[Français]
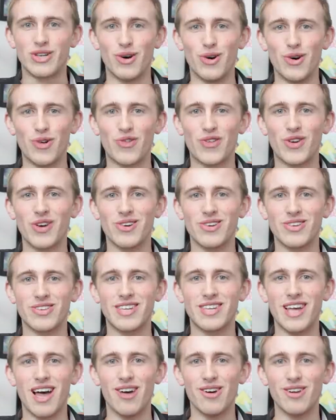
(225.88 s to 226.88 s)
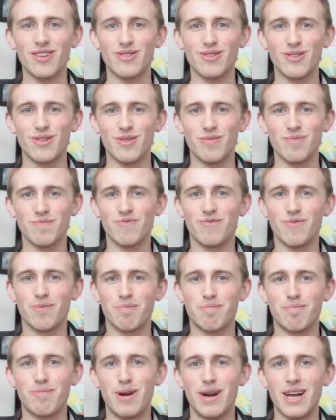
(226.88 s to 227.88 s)
Sauf que ça retombe
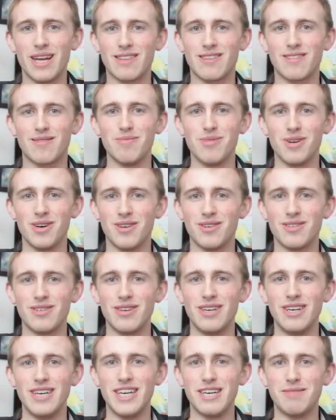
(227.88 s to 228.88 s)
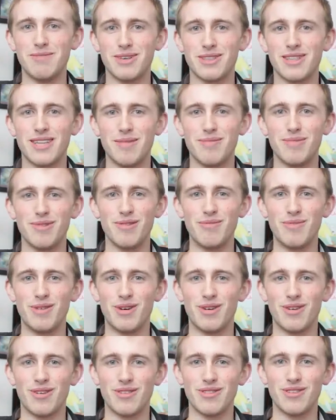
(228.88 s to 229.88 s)
platement,
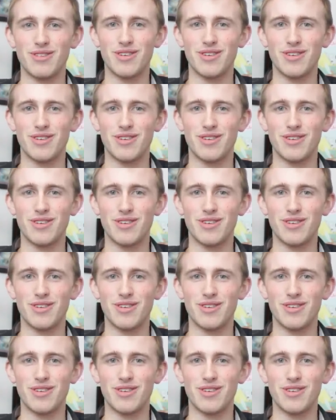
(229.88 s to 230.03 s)
lamentablement,